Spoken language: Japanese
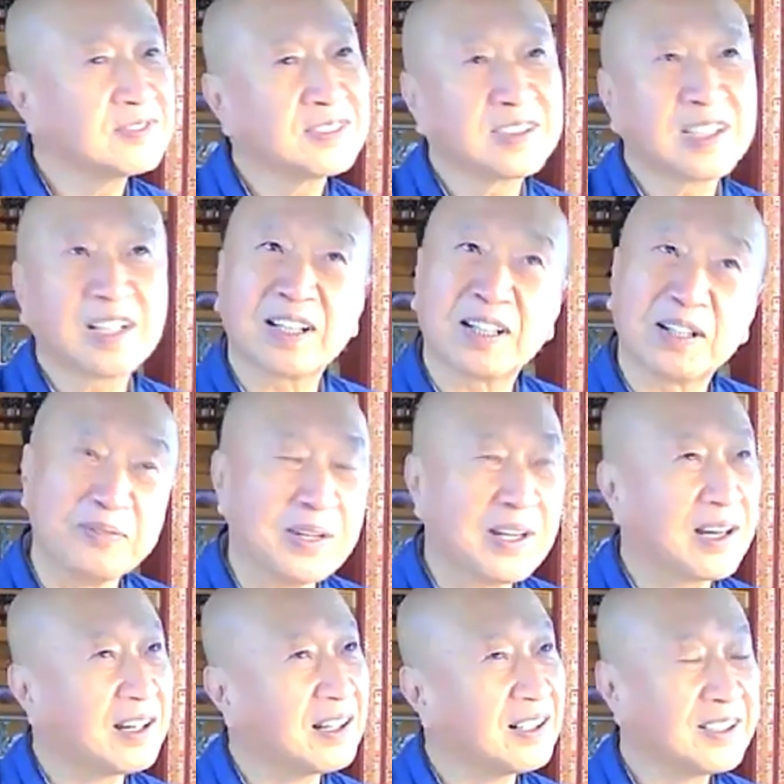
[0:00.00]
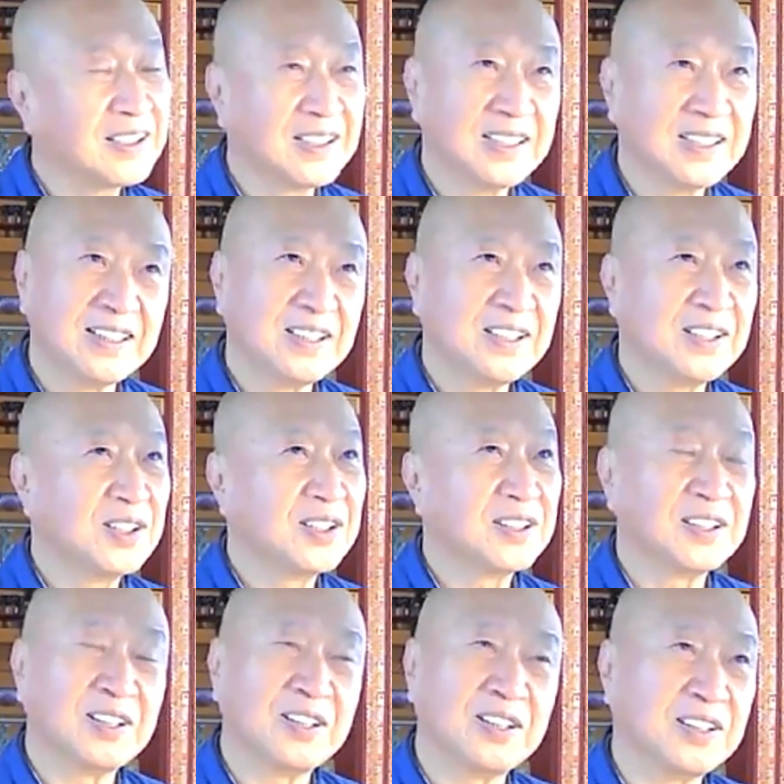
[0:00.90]
だからま
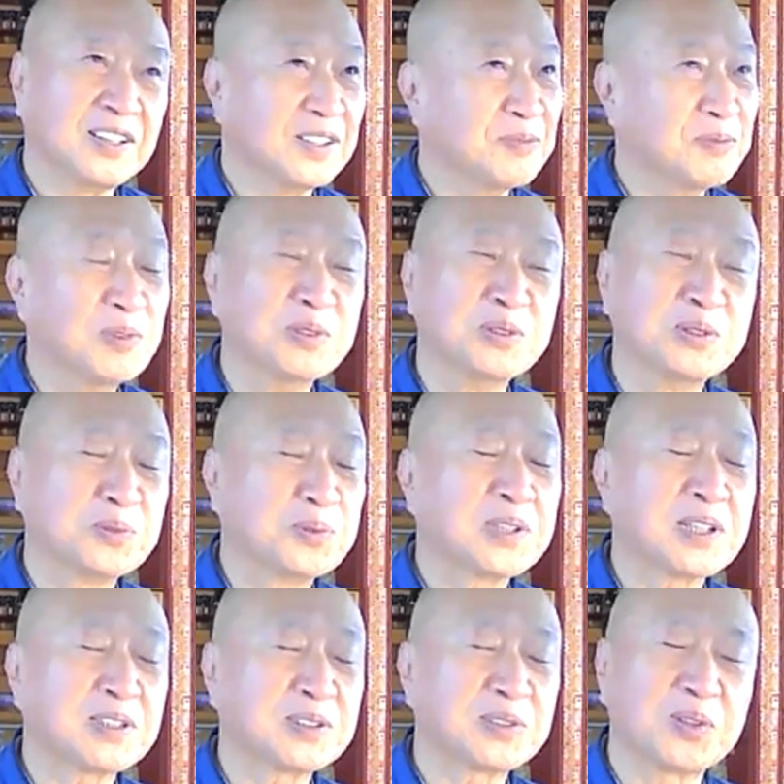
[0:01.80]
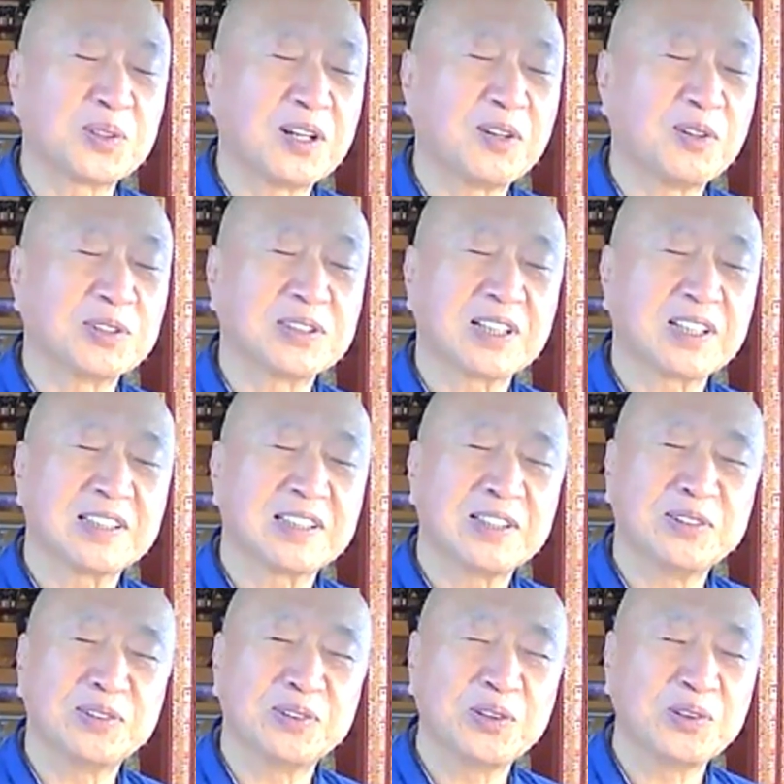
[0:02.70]
あ文字菩薩とかお釈迦
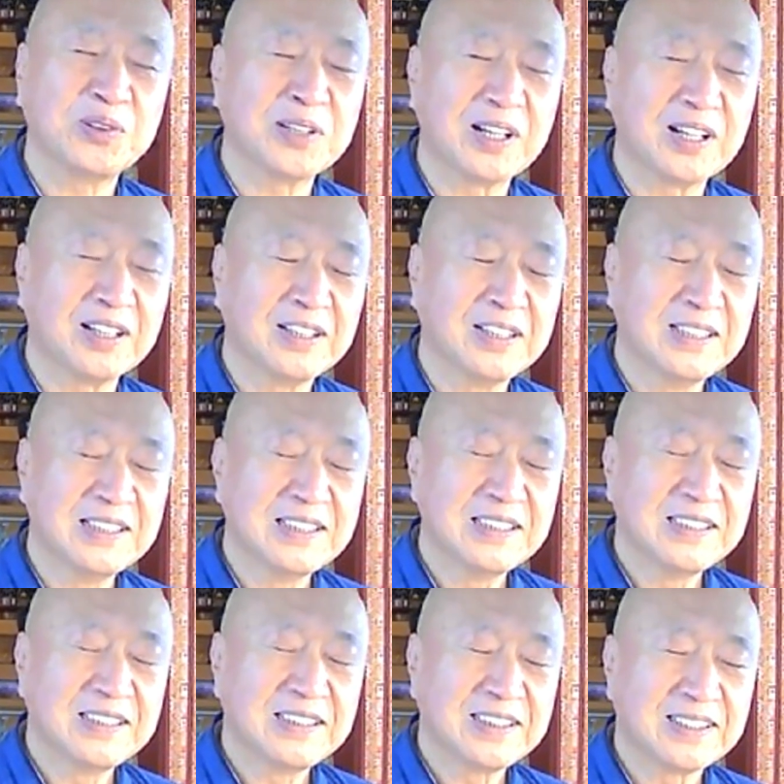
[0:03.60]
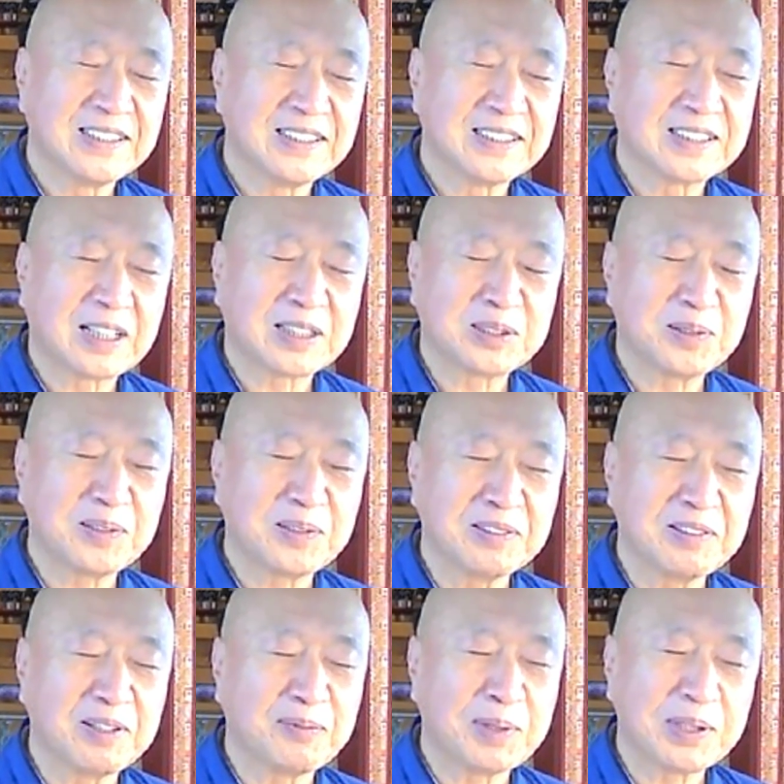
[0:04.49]
さんのような立場
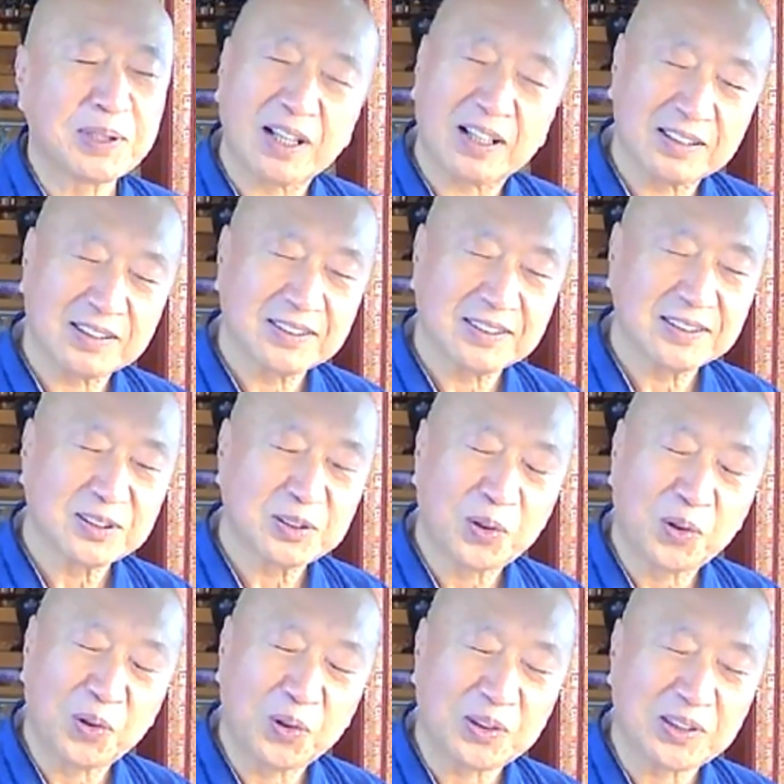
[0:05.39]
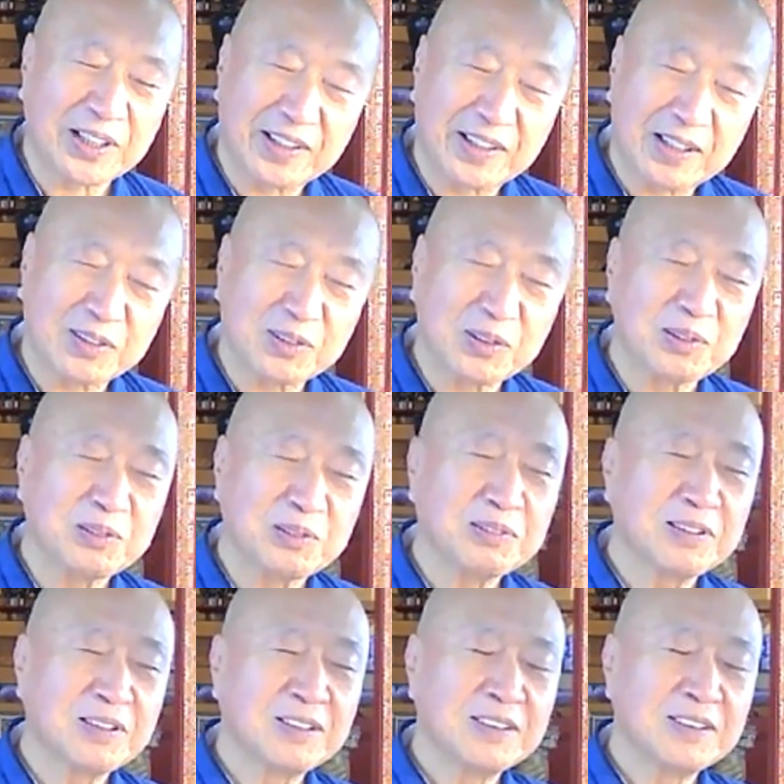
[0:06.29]
にはまだ遠いかなとい
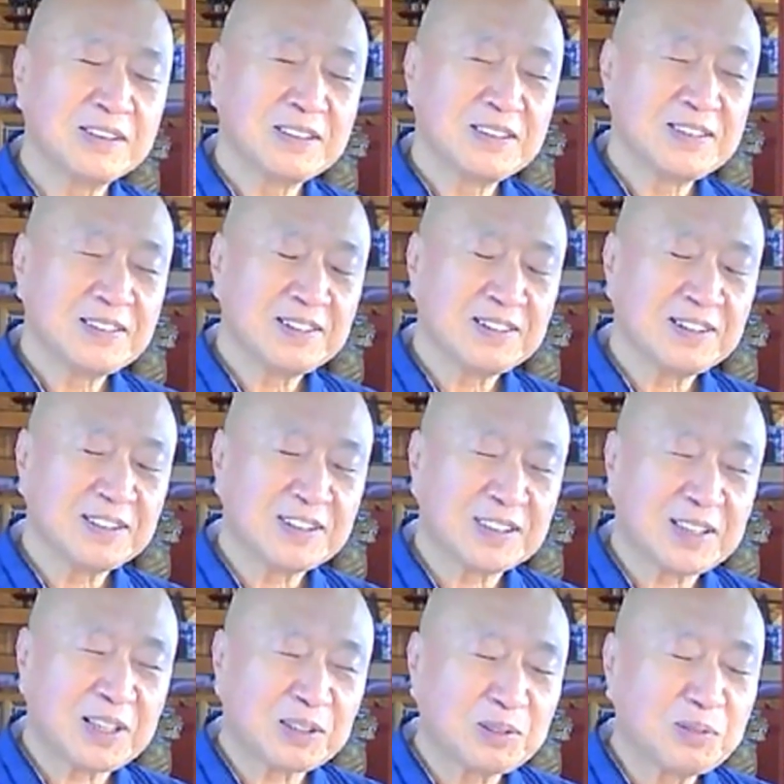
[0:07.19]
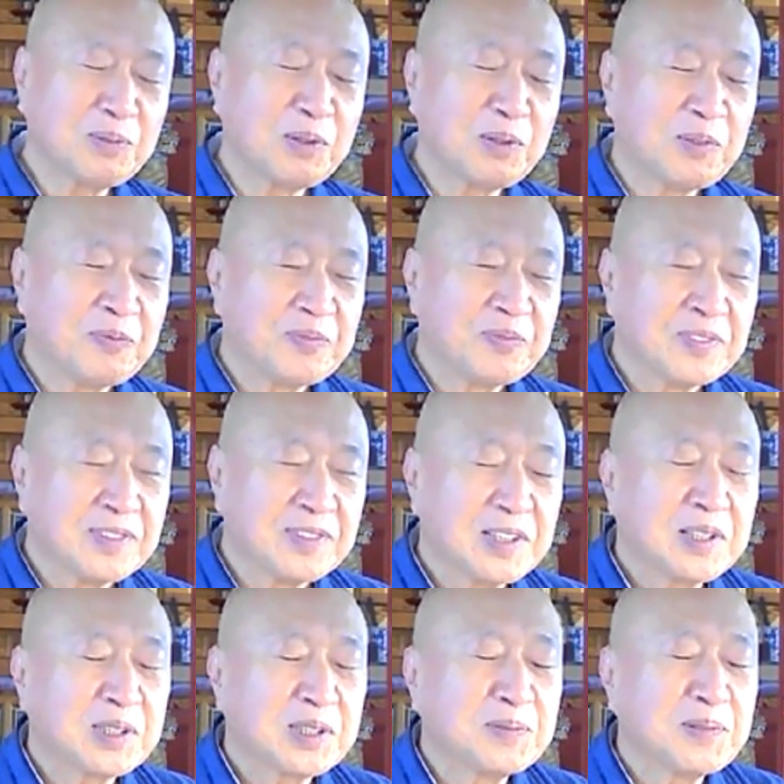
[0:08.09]
う自覚も
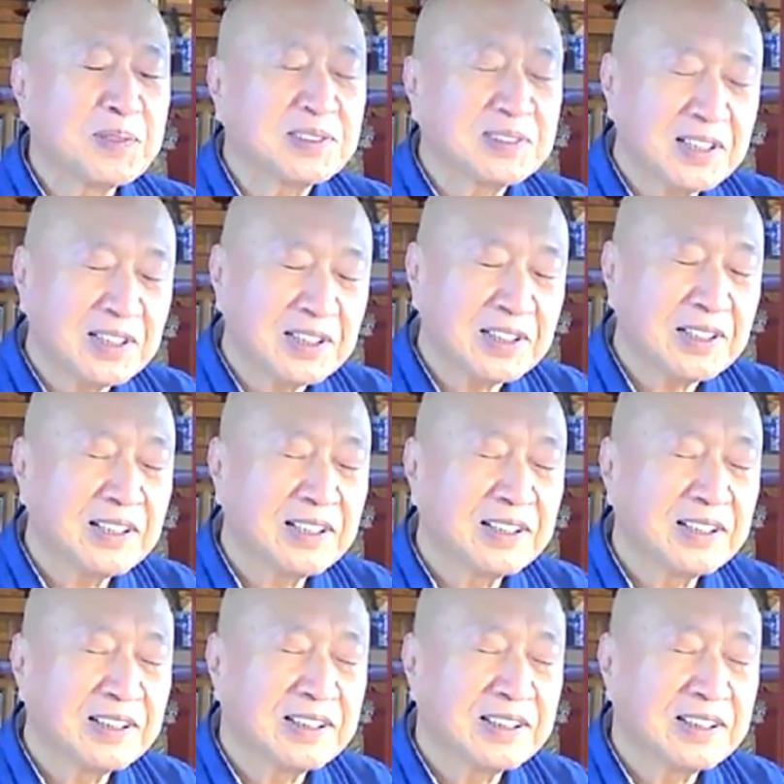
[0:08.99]
出てきますね。